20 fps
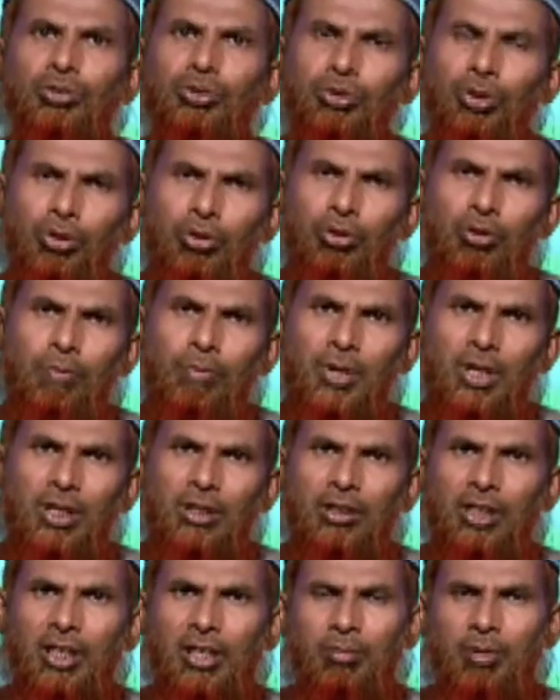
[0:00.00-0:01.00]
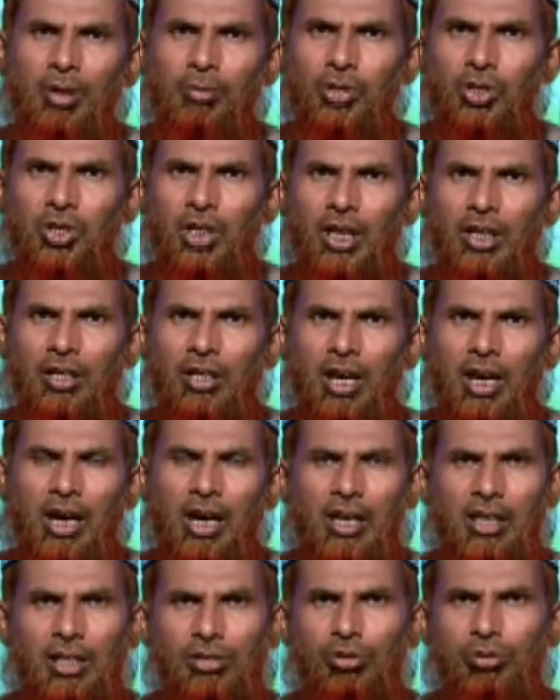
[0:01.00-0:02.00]
দূর প্রান্তের ব্যবসায়ীরা
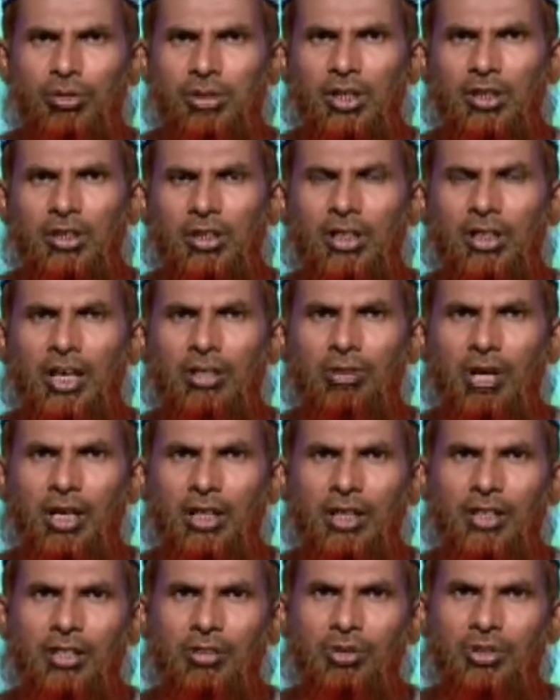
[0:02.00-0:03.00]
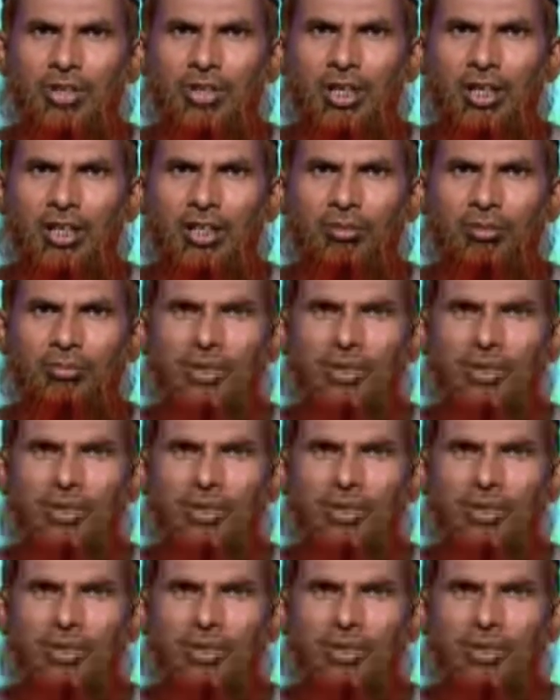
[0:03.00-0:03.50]
রাসুল সাল্লাহ আলহি ওসাল্লাম